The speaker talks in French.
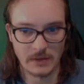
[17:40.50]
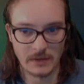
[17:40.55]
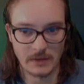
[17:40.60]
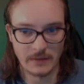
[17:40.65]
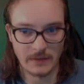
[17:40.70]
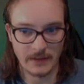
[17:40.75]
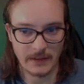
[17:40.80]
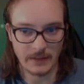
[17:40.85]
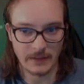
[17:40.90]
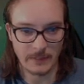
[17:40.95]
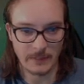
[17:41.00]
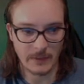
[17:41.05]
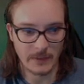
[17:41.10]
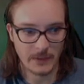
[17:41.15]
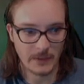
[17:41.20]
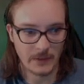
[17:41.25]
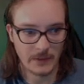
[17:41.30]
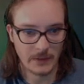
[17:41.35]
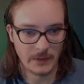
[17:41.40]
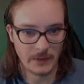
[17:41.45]
T'inquiète pas.
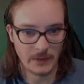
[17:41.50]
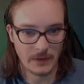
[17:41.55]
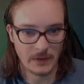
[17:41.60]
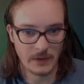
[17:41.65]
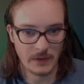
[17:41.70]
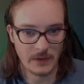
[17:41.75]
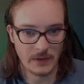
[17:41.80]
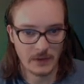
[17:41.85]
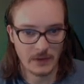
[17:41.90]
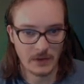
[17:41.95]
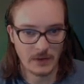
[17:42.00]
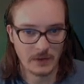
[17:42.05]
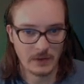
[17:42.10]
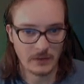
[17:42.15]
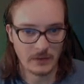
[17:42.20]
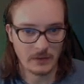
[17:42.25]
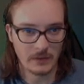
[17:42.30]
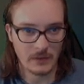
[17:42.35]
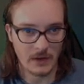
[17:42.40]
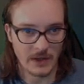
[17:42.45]

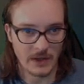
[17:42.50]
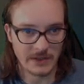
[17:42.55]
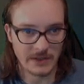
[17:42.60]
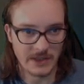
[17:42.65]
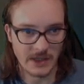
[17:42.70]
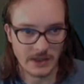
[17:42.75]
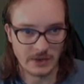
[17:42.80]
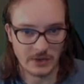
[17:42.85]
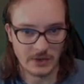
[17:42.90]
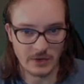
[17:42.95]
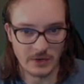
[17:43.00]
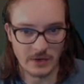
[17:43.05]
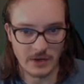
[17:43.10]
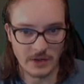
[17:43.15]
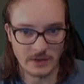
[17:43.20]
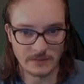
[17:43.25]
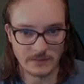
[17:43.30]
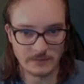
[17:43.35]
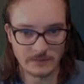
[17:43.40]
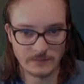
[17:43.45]
On va acheter les cœurs.
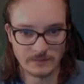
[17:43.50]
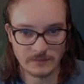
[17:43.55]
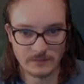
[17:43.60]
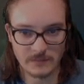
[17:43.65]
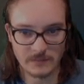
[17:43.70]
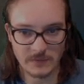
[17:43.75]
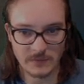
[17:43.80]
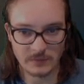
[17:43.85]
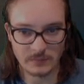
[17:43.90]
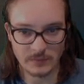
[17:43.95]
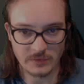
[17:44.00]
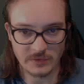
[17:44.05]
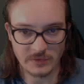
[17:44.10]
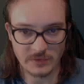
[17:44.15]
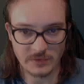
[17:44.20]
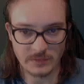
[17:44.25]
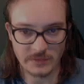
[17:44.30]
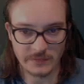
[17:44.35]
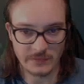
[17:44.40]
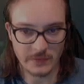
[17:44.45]
Hein. Surtout maintenant, j'ai
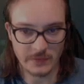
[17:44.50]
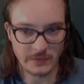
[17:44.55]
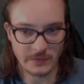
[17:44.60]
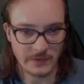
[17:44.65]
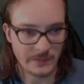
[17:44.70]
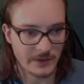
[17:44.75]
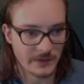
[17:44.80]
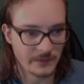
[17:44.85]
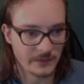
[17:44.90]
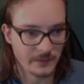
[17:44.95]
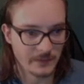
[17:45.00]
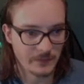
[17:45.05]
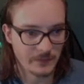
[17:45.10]
wafer, on est bien.